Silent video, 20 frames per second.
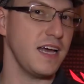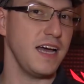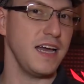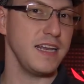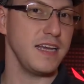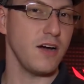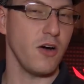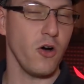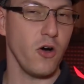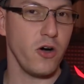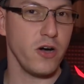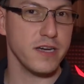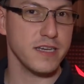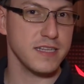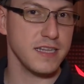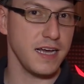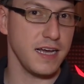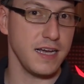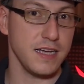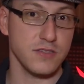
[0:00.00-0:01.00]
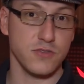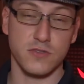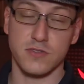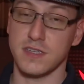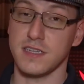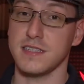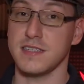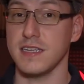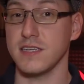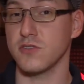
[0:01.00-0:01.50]
na área ROG da ASUS,
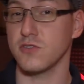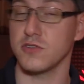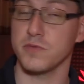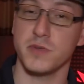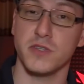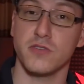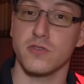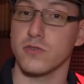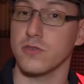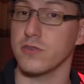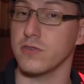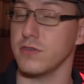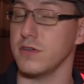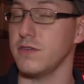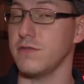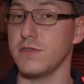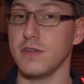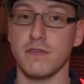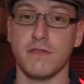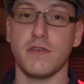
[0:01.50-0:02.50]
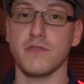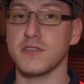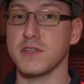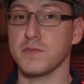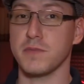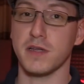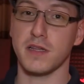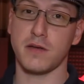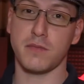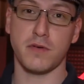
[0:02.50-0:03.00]
na CES 2018, e eu vou levar
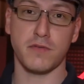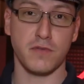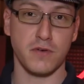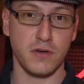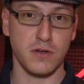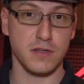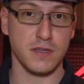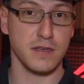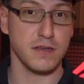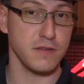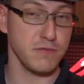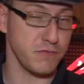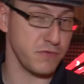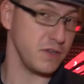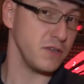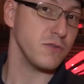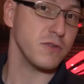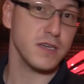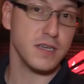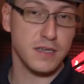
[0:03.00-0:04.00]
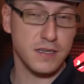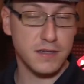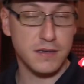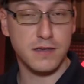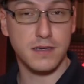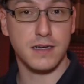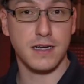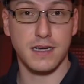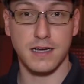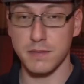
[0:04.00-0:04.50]
vocês para dar uma volta e ver o que
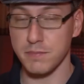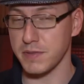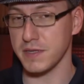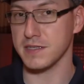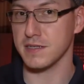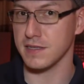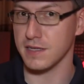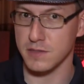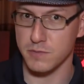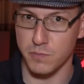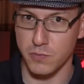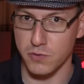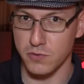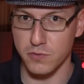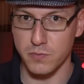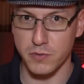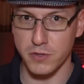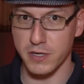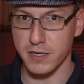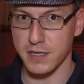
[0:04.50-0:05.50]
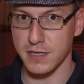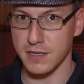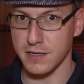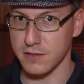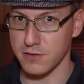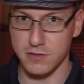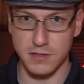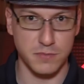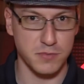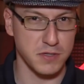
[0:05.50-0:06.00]
a empresa está expondo por aqui.
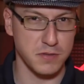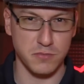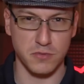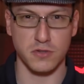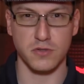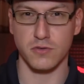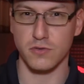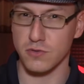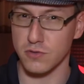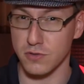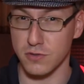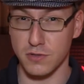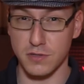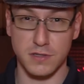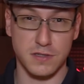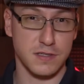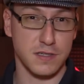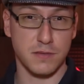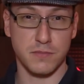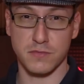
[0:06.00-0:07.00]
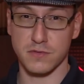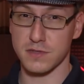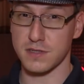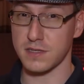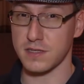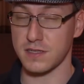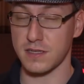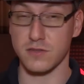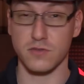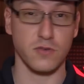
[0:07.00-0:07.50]
Nós temos aí monitores, temos
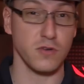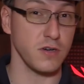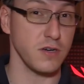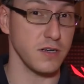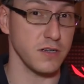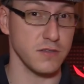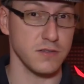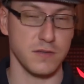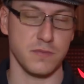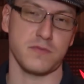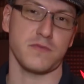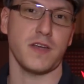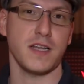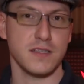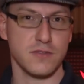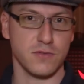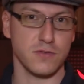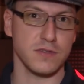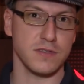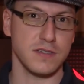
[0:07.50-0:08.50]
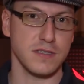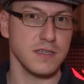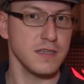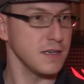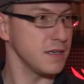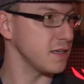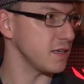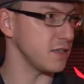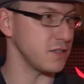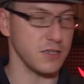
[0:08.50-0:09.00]
acessórios, temos várias coisas e
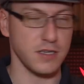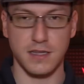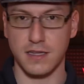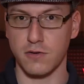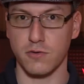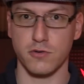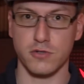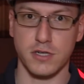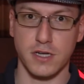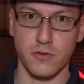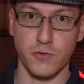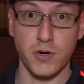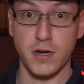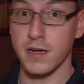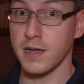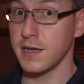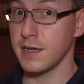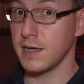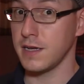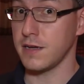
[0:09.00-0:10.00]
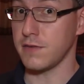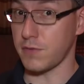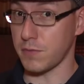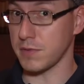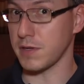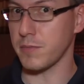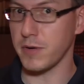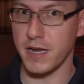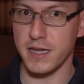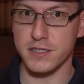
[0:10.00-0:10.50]
quem diria até um roteador.
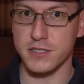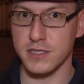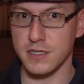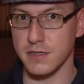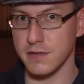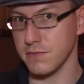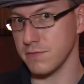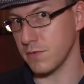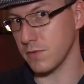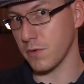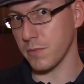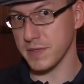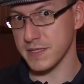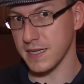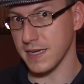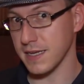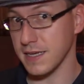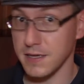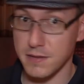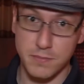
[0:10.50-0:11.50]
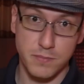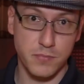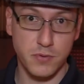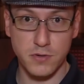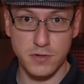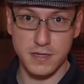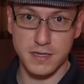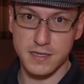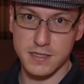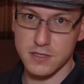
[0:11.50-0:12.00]
Vamos dar uma olhadinha, vou começar aqui
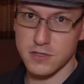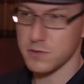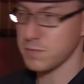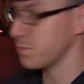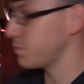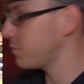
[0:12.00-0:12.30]
por esses